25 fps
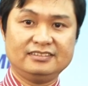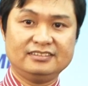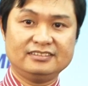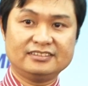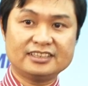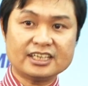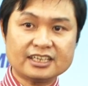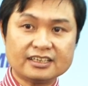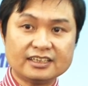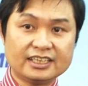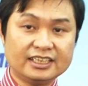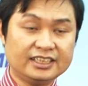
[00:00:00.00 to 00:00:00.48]

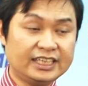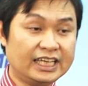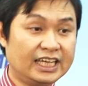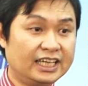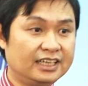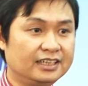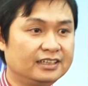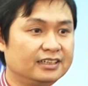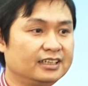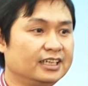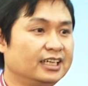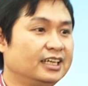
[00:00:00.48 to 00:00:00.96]
tức là
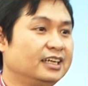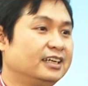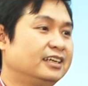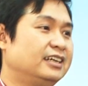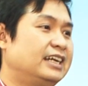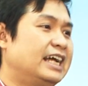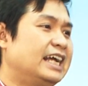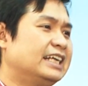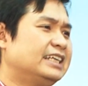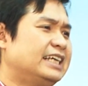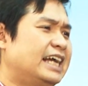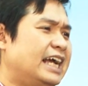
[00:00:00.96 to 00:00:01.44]
gì
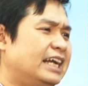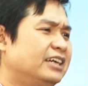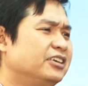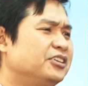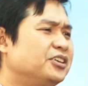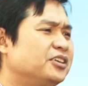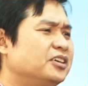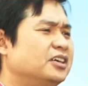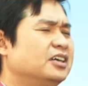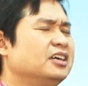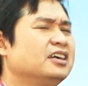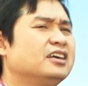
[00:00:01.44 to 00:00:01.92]
là nhà
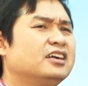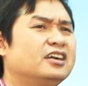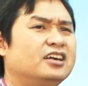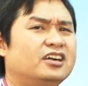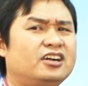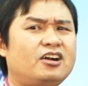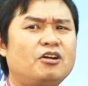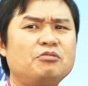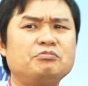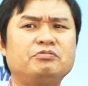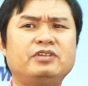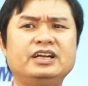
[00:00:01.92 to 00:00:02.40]
nước
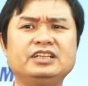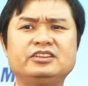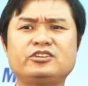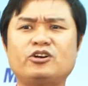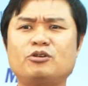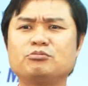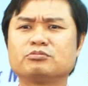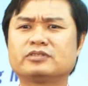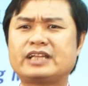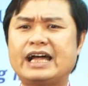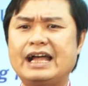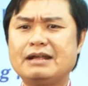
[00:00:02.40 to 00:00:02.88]
không phải
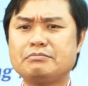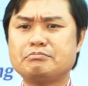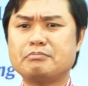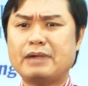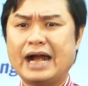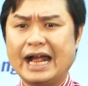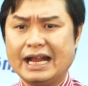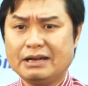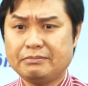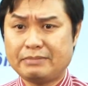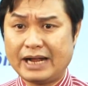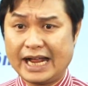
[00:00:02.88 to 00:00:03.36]
tồn tại
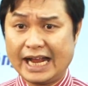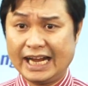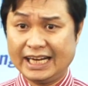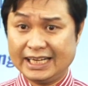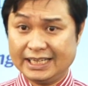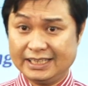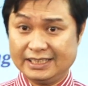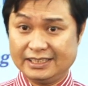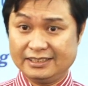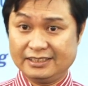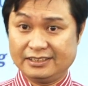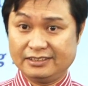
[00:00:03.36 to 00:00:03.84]
mãi mãi
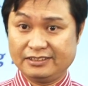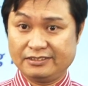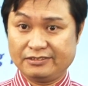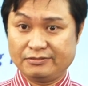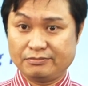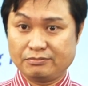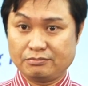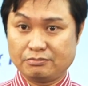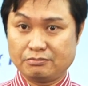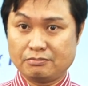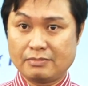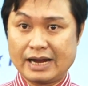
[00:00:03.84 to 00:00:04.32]

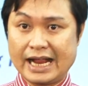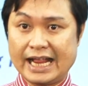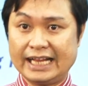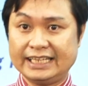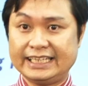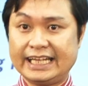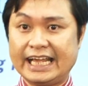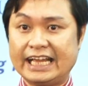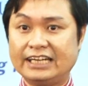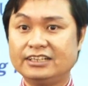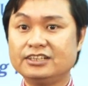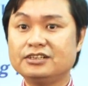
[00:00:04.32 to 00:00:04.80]
mà
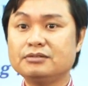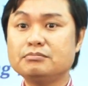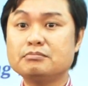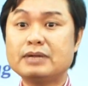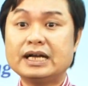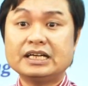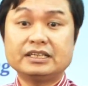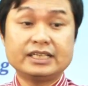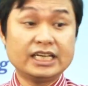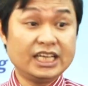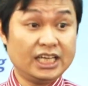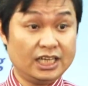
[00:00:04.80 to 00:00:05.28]
nhà nước
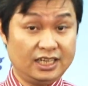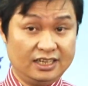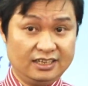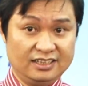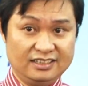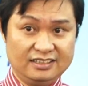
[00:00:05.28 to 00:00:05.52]
mất đi